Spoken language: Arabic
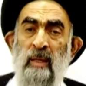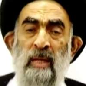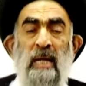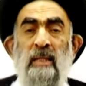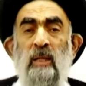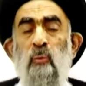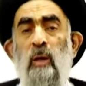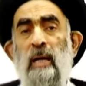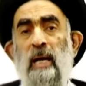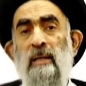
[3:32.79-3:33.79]
لا
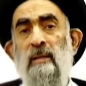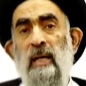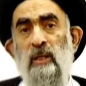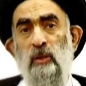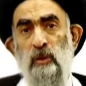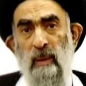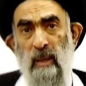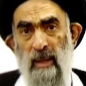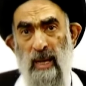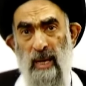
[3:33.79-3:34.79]
تتوقع ان تعيش
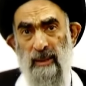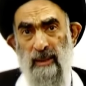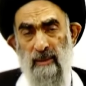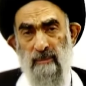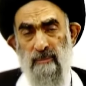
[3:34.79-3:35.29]
مع ملائكه